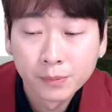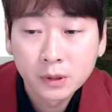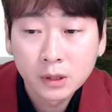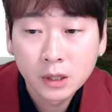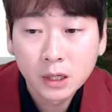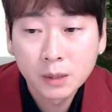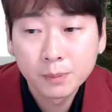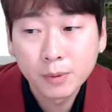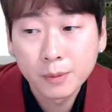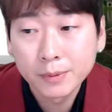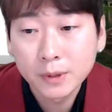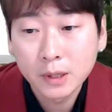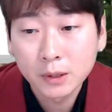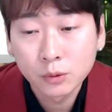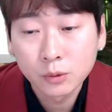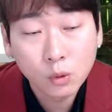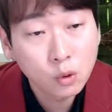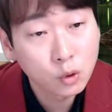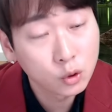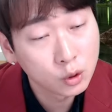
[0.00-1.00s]
K-POP が
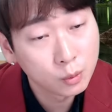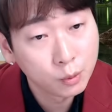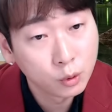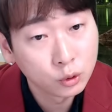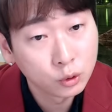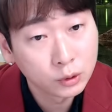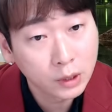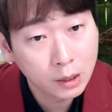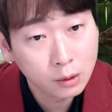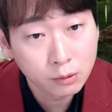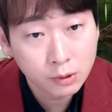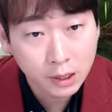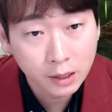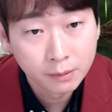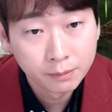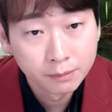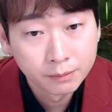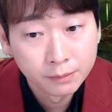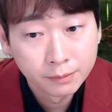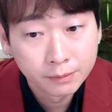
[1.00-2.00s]
どこのものなの
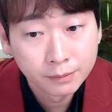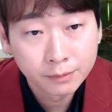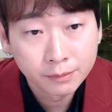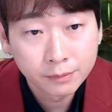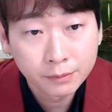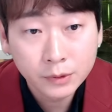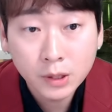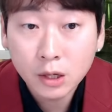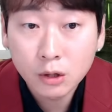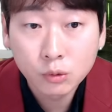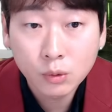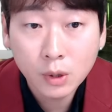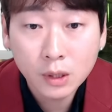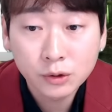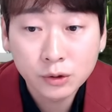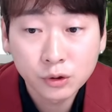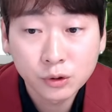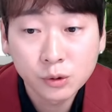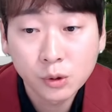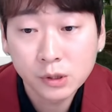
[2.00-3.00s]
かっていうのは
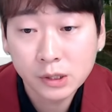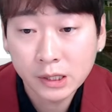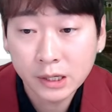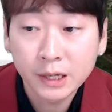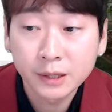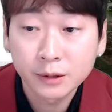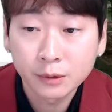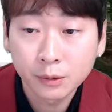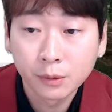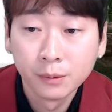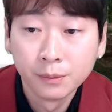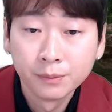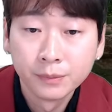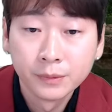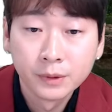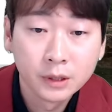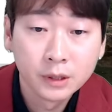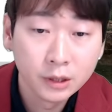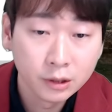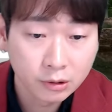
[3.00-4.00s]
重要じゃないと
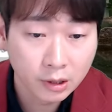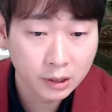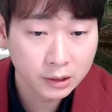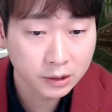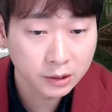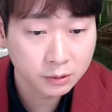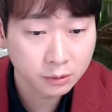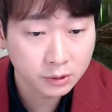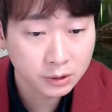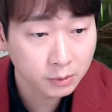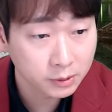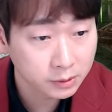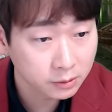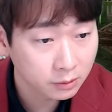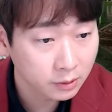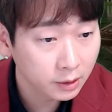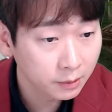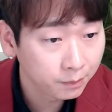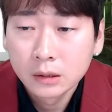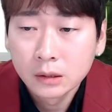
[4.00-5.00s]
いう話をしますよ
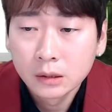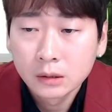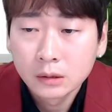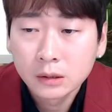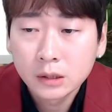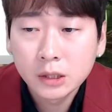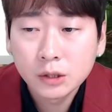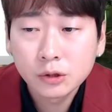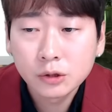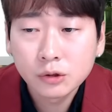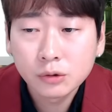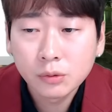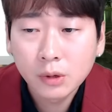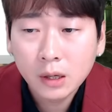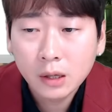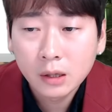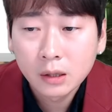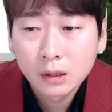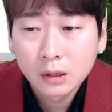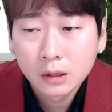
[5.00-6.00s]
ね。NiziU
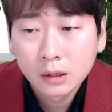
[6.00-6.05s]
は